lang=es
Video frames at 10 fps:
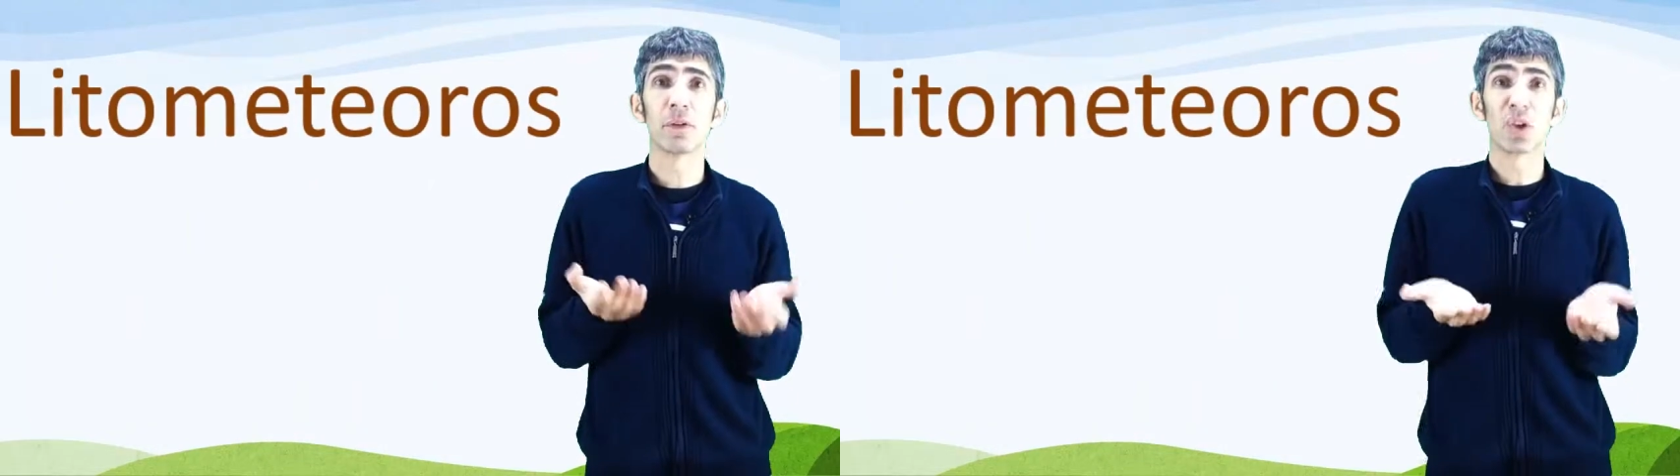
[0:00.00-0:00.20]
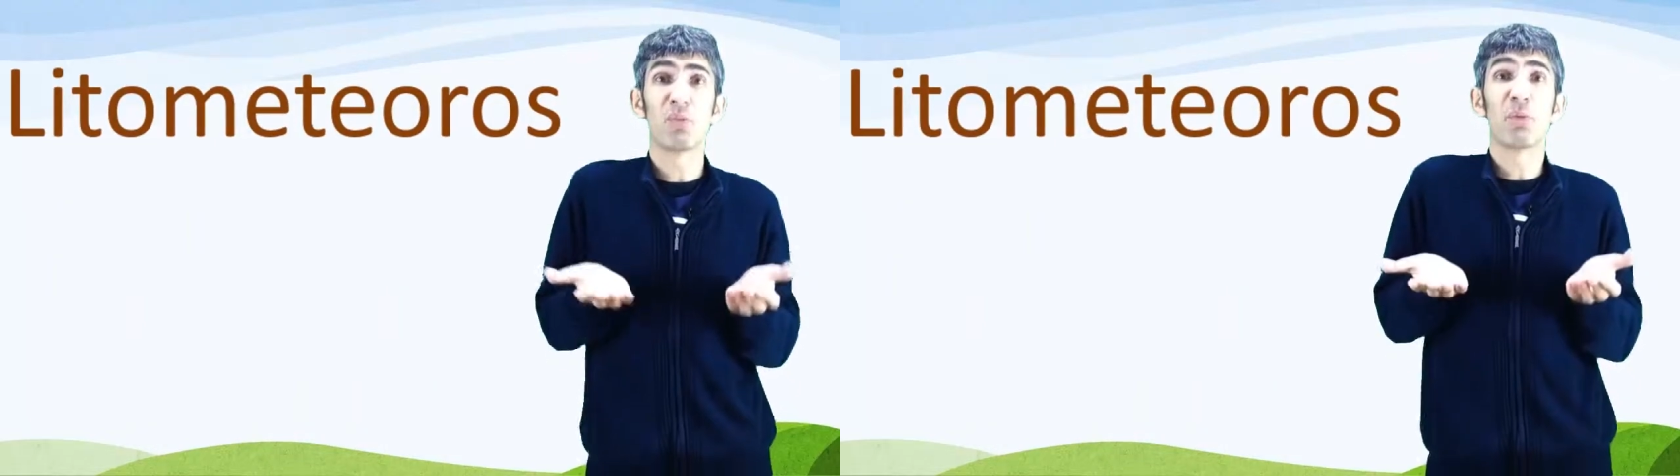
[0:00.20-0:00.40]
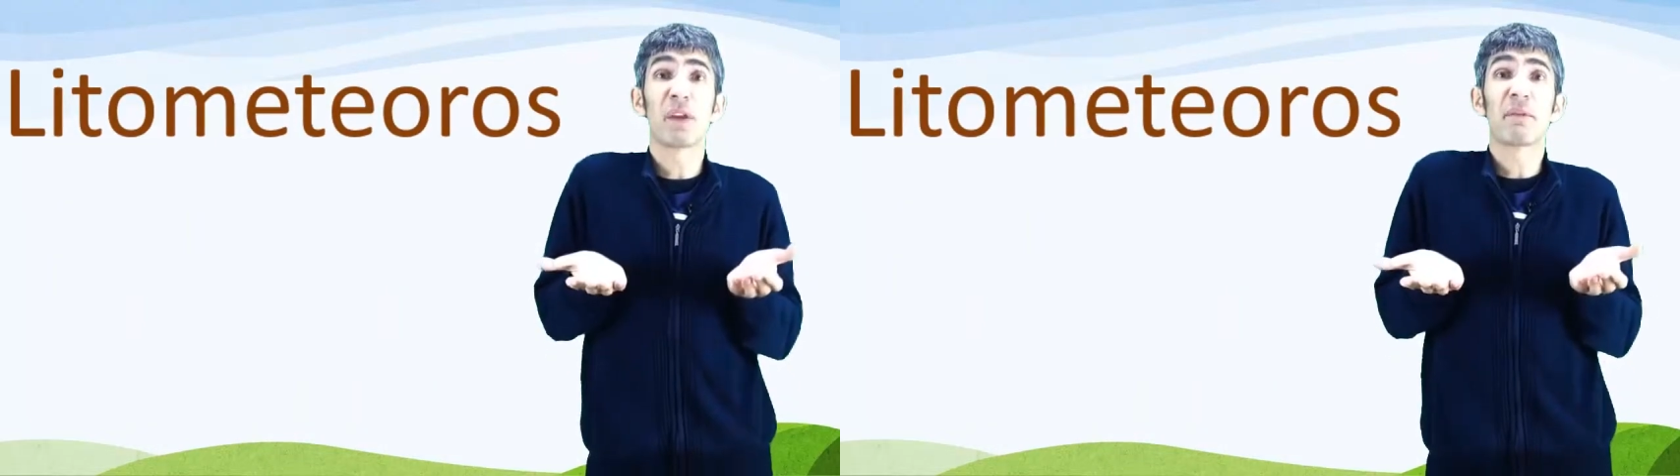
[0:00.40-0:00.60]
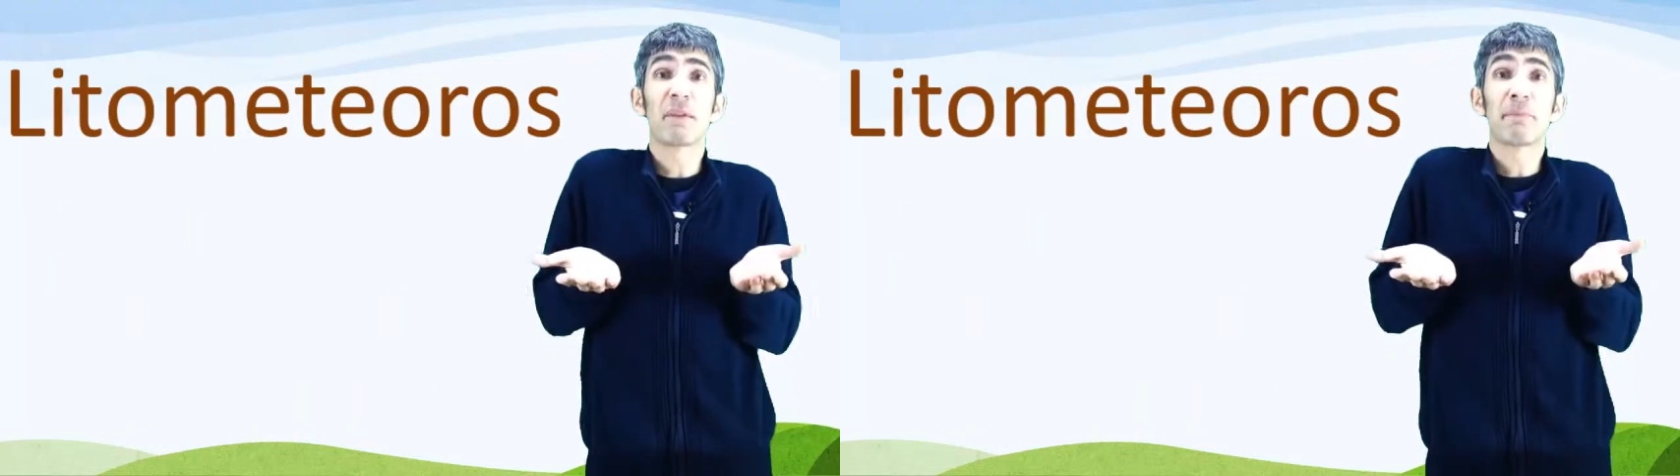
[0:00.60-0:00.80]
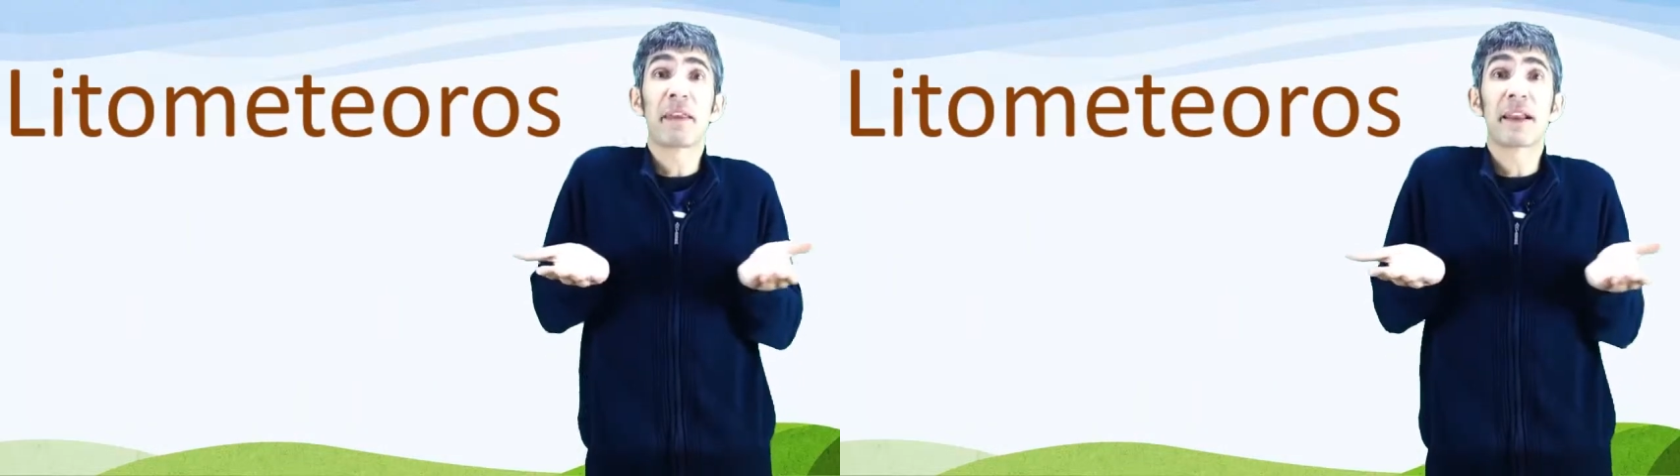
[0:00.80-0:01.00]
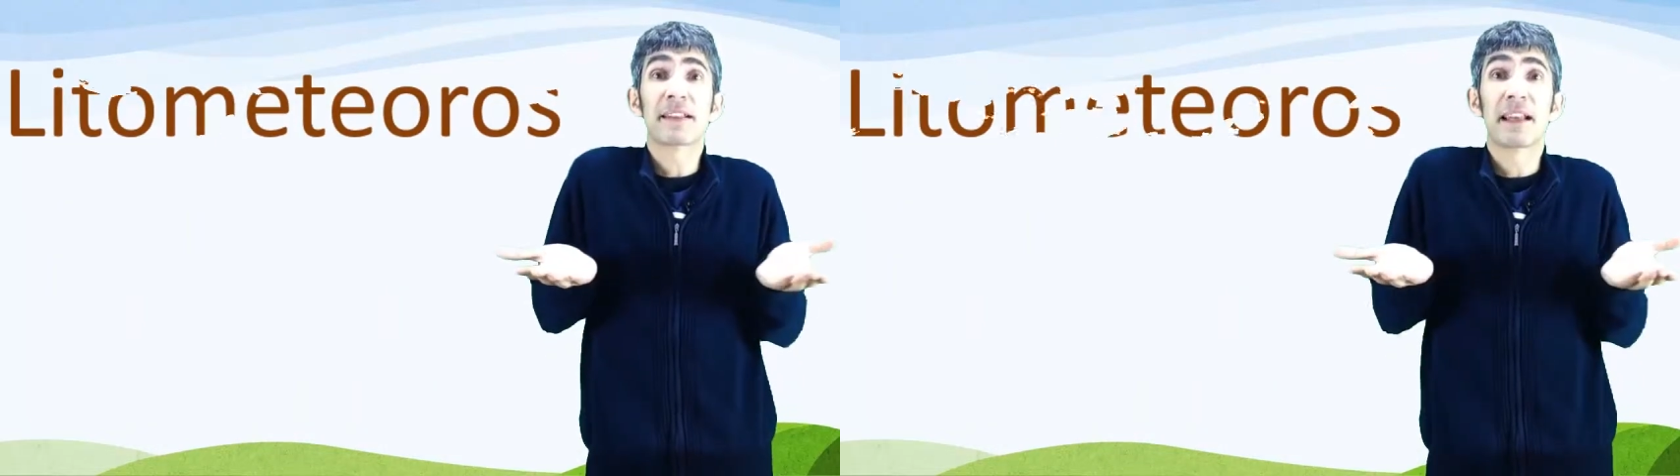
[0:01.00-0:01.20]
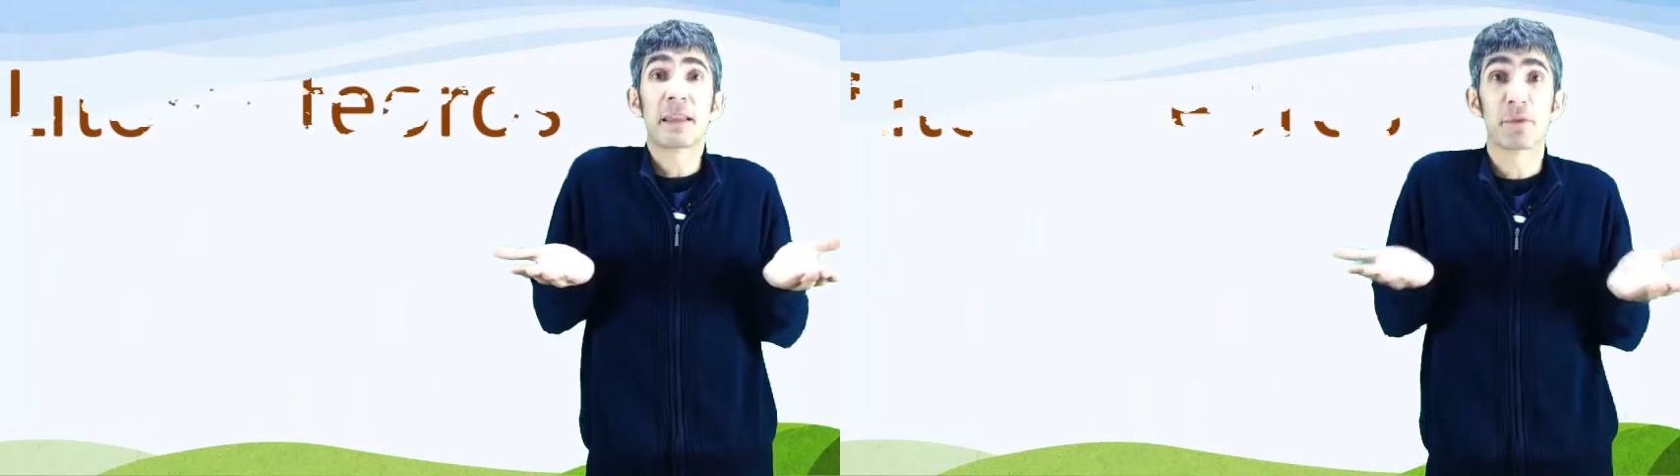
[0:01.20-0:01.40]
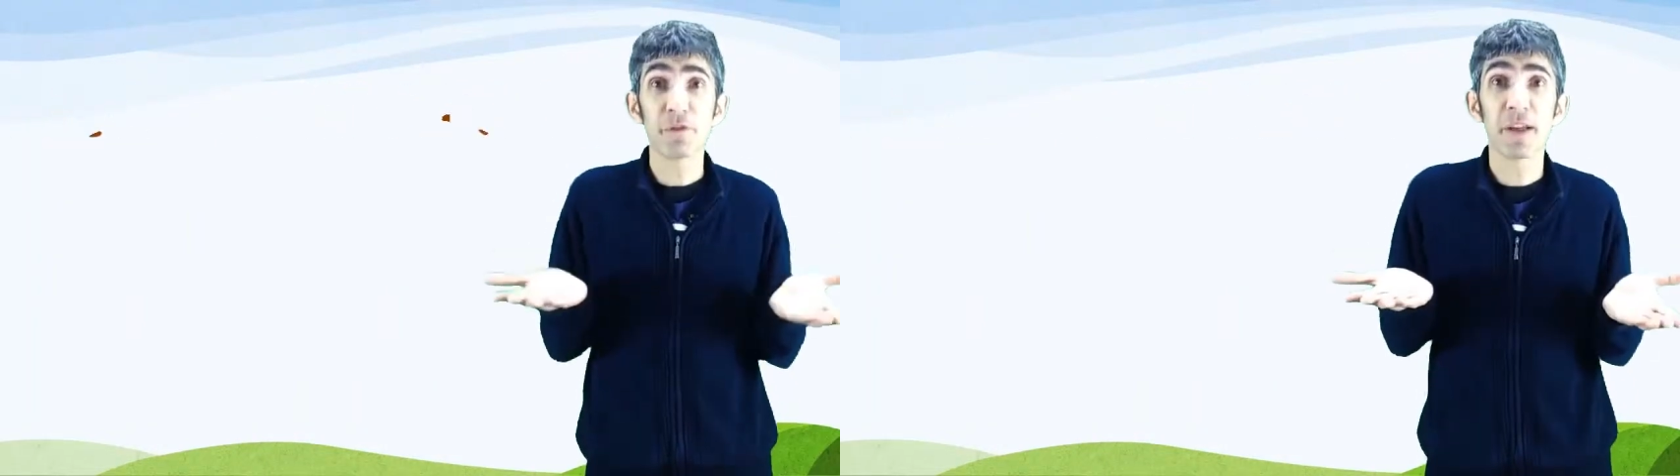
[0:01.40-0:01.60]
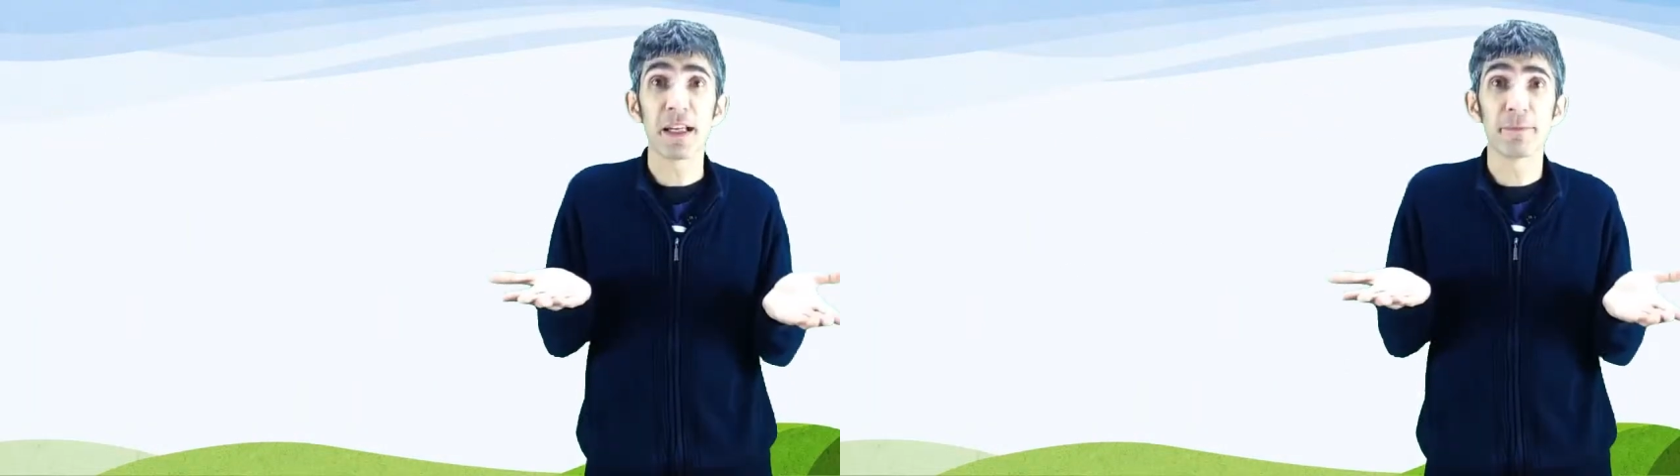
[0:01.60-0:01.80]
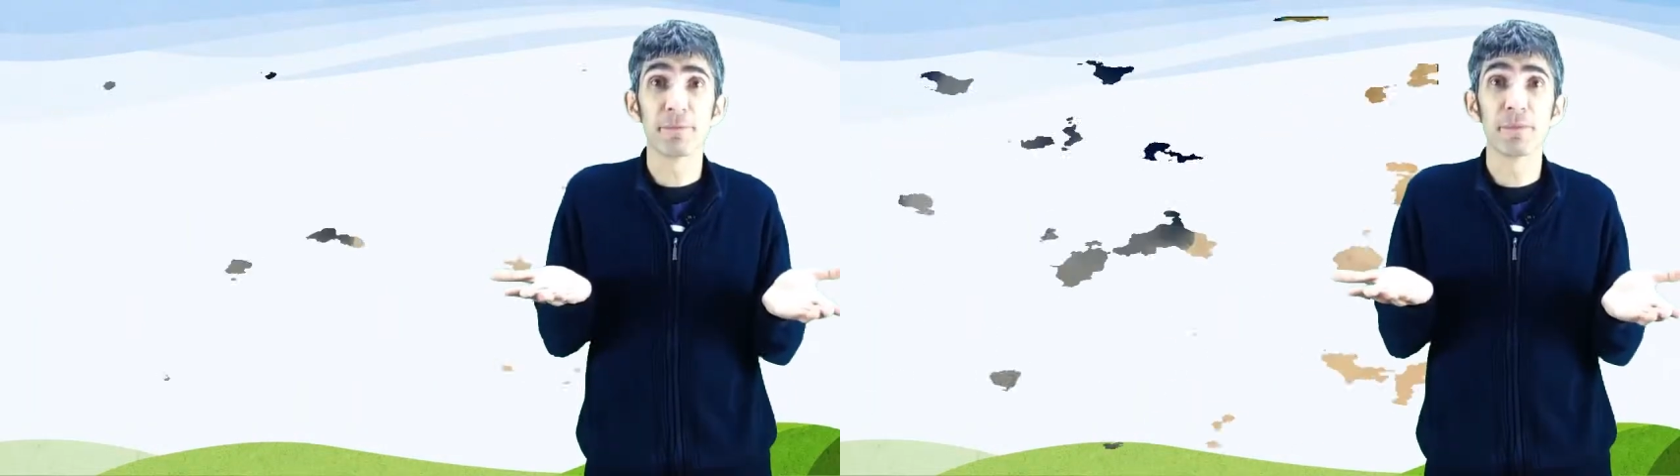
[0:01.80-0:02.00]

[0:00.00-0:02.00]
¿Cómo puede haber piedras en la atmósfera?